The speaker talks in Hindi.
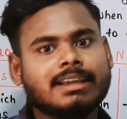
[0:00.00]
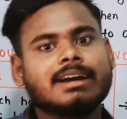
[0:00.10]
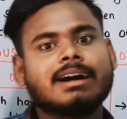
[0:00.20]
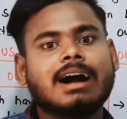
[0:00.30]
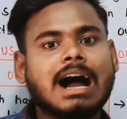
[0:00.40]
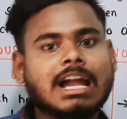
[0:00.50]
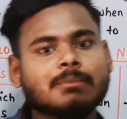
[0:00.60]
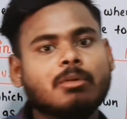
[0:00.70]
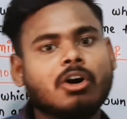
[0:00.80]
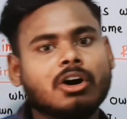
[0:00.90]
है आई
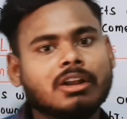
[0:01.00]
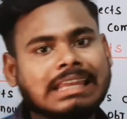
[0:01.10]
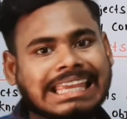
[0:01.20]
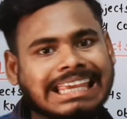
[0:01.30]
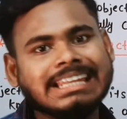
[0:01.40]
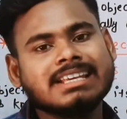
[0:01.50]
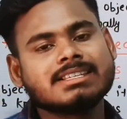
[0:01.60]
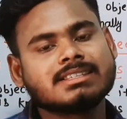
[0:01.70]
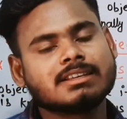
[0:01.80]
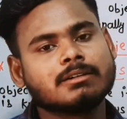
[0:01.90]
बॉल इरिस